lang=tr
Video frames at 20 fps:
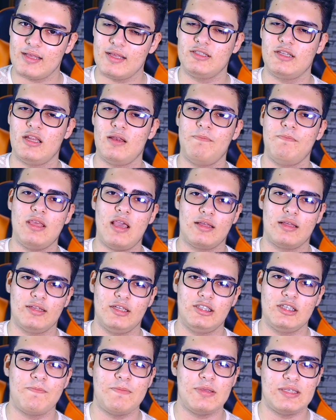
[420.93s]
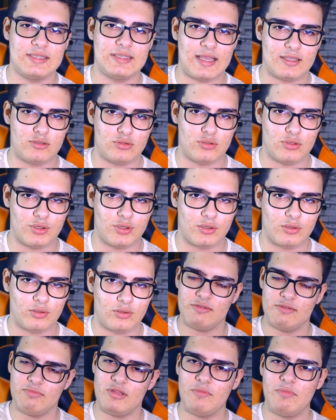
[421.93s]
arkadaşlar yaklaşık 1 saat sürüyor.
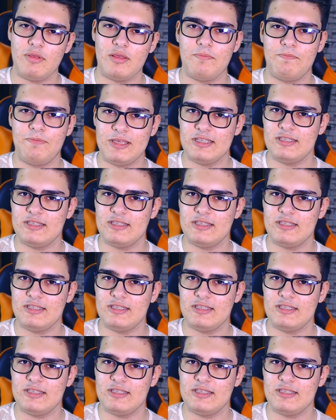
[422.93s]
Şimdi bir